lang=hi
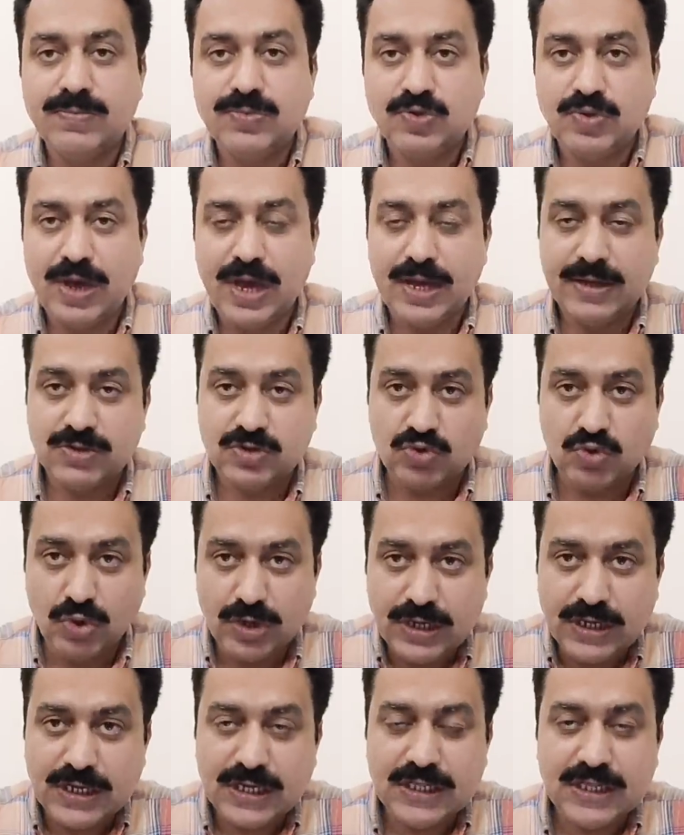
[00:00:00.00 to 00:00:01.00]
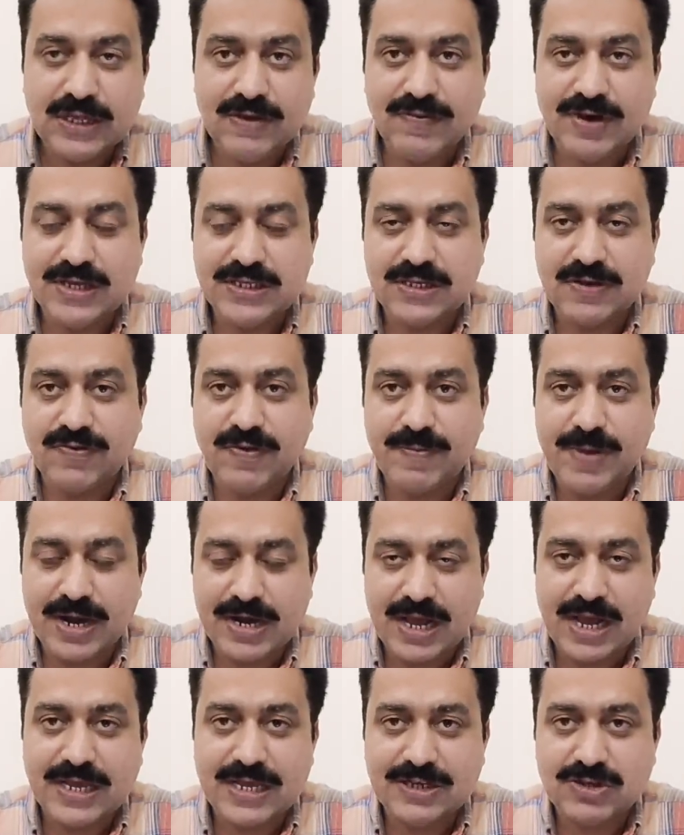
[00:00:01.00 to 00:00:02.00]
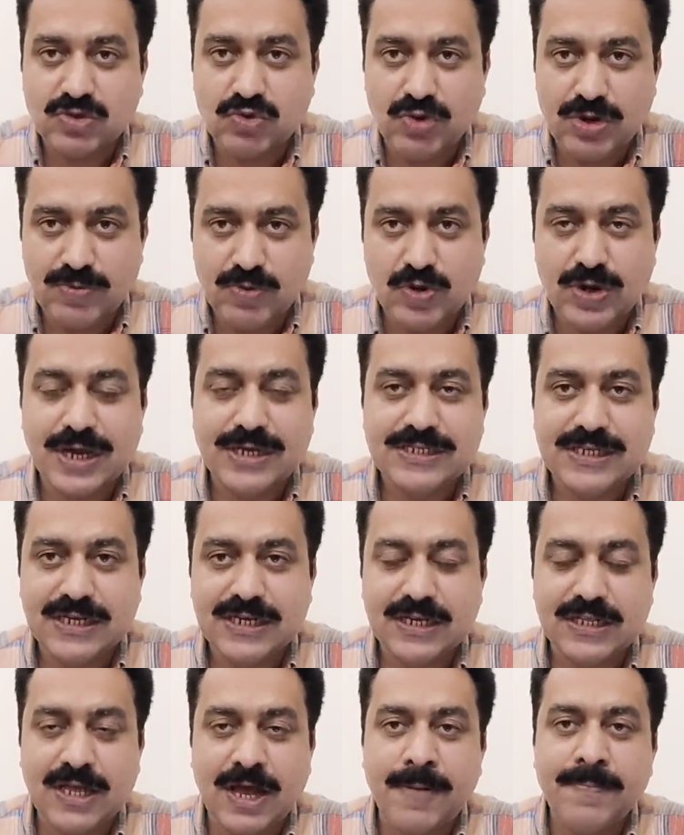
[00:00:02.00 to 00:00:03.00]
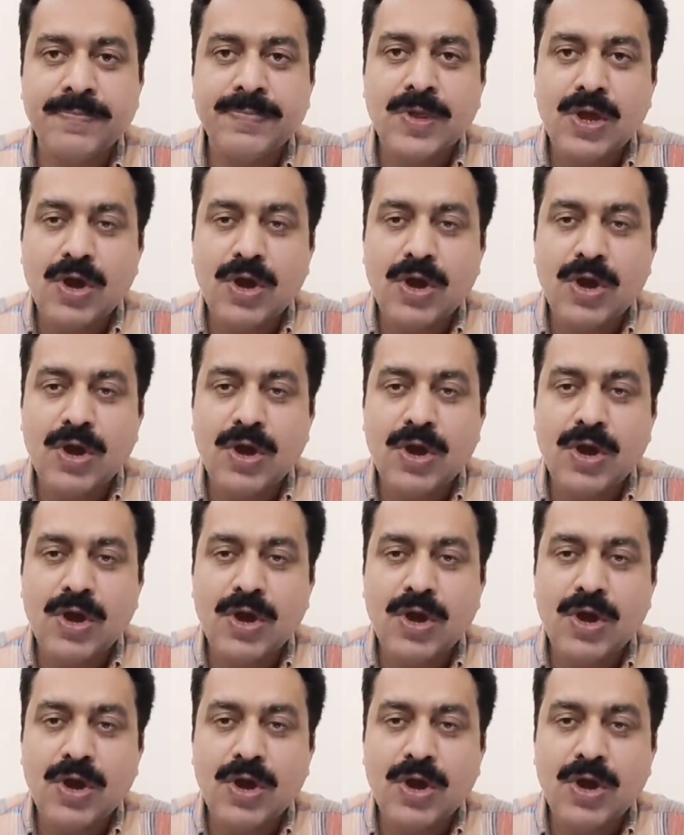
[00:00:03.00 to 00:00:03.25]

जो है स्टोरी की थी वॉइस ऑफ अमेरिका की एक स्टोरी में उनका जिक्र था